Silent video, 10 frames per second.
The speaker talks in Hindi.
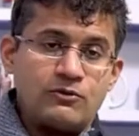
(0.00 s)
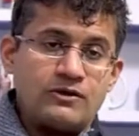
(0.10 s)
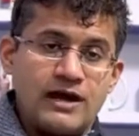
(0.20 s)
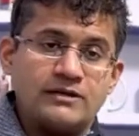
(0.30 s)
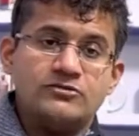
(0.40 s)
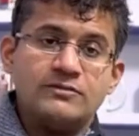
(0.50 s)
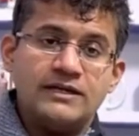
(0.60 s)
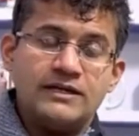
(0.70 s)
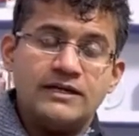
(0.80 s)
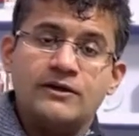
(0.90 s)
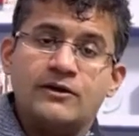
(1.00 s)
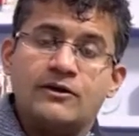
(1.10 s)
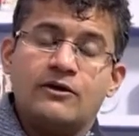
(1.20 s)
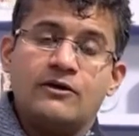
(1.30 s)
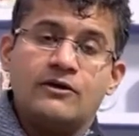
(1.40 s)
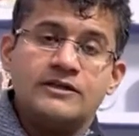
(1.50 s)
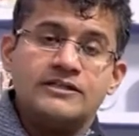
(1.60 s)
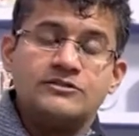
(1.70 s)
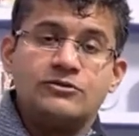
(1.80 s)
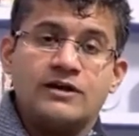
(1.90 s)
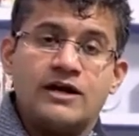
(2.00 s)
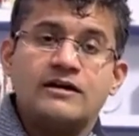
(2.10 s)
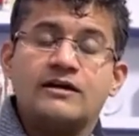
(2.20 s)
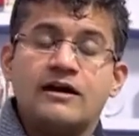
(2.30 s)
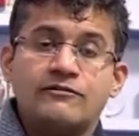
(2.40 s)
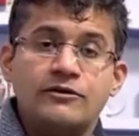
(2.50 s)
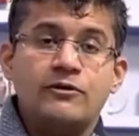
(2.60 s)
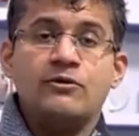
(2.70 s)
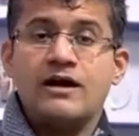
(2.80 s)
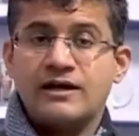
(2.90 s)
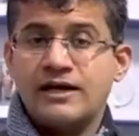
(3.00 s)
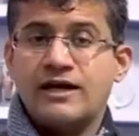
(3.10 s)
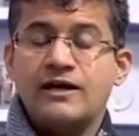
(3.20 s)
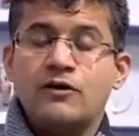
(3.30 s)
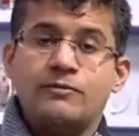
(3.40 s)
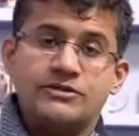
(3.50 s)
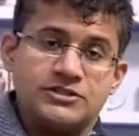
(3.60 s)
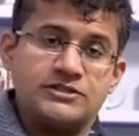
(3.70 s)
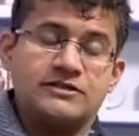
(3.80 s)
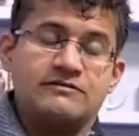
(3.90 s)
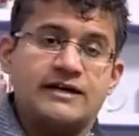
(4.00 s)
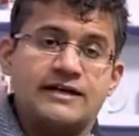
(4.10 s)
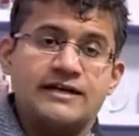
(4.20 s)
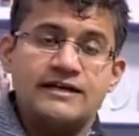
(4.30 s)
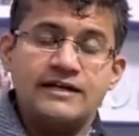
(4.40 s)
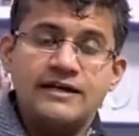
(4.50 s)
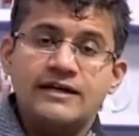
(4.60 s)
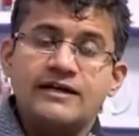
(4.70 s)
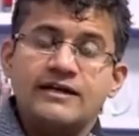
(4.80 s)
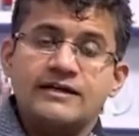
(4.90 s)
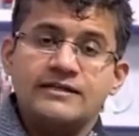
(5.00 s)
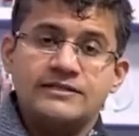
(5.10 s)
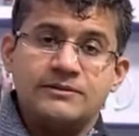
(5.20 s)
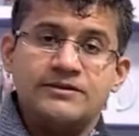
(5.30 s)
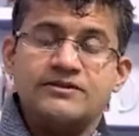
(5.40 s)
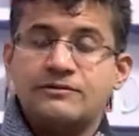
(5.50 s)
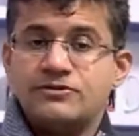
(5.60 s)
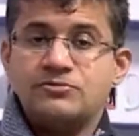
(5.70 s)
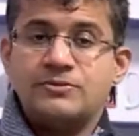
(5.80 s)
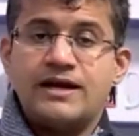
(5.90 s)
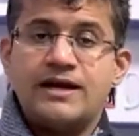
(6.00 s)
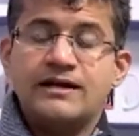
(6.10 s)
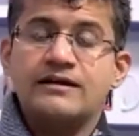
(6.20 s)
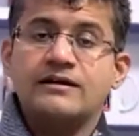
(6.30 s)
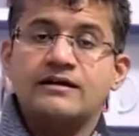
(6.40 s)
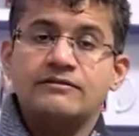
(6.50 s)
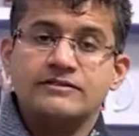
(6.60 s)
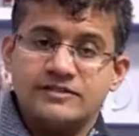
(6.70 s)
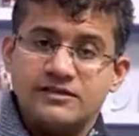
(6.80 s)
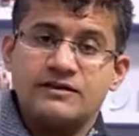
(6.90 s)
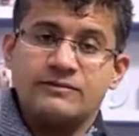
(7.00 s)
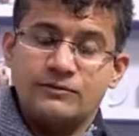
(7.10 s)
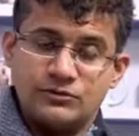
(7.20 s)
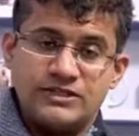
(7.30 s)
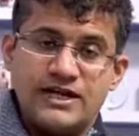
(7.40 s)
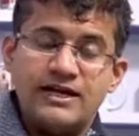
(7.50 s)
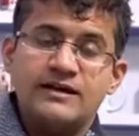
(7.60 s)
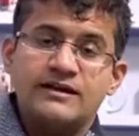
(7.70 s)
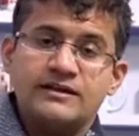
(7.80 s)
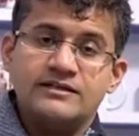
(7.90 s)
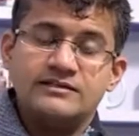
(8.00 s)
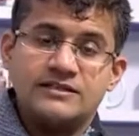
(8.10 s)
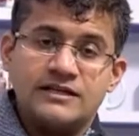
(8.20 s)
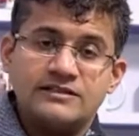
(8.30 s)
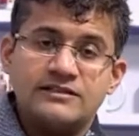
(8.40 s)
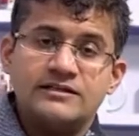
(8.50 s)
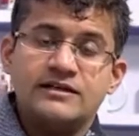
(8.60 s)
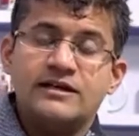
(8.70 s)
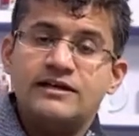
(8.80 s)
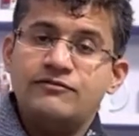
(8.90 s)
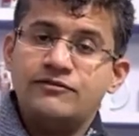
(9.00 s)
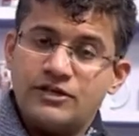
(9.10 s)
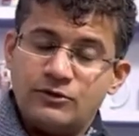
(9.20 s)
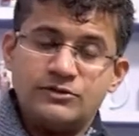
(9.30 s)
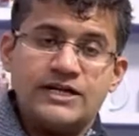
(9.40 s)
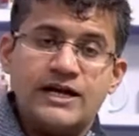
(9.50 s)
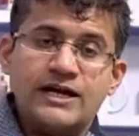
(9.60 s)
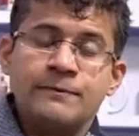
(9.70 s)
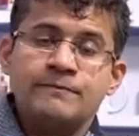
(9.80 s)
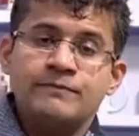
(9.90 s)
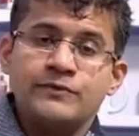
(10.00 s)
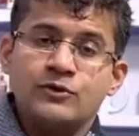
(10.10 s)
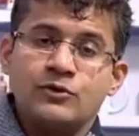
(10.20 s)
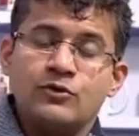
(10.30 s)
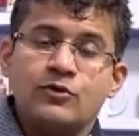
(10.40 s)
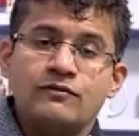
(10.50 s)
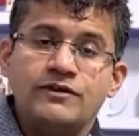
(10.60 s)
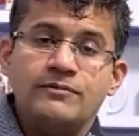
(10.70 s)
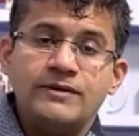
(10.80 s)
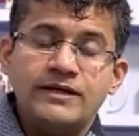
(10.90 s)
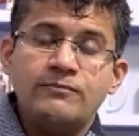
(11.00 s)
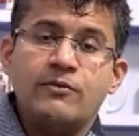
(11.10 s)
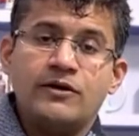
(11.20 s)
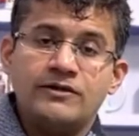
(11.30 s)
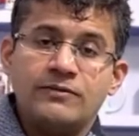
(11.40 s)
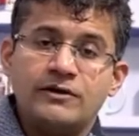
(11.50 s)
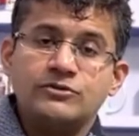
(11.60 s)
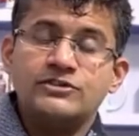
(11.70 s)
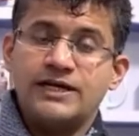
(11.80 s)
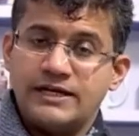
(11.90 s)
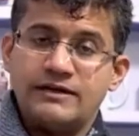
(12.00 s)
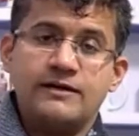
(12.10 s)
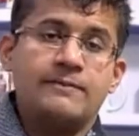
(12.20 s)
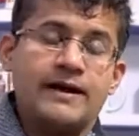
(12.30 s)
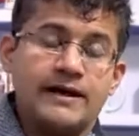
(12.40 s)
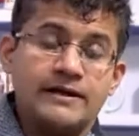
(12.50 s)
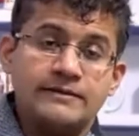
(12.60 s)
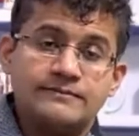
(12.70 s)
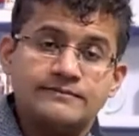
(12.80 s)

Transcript: को राहत मिली और इस दौरान काफ़ी लोग आगे आए ऑपरेशन करवाने के लिए कि जब ये समझ में आया कि अगर वज़न कम हो जाए सांस की तकलीफ़ ठीक हो जाए तो कोविड भी बॉडी में कुछ नहीं कर पाएगा